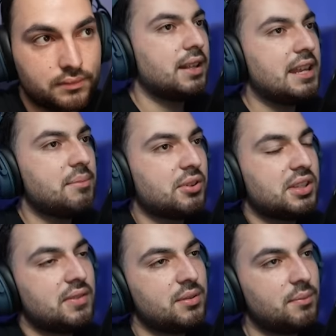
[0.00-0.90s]
Они просто,
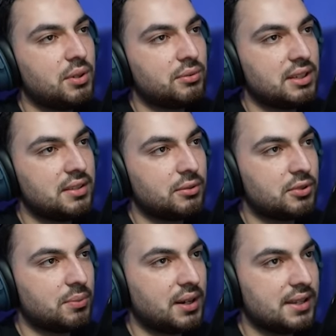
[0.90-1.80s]
видимо, берут один и тот
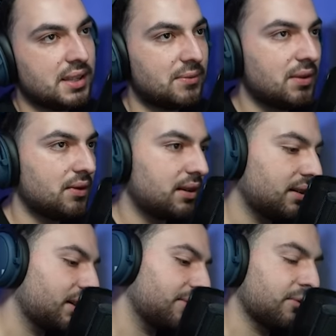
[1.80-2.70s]
же прайс на фивере и
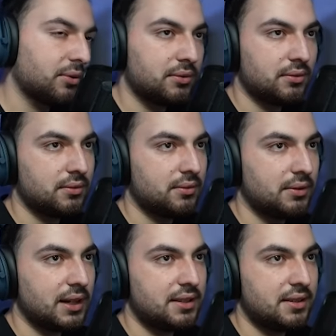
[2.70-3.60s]
кайфуют, э,
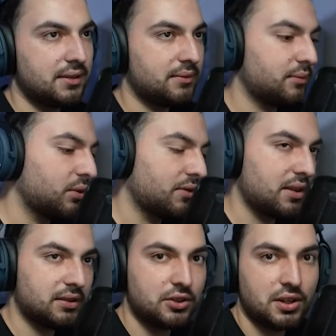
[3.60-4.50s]
хотя уровень
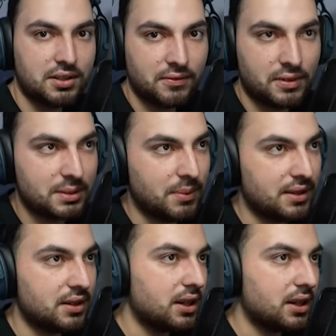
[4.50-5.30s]
отличается в X5.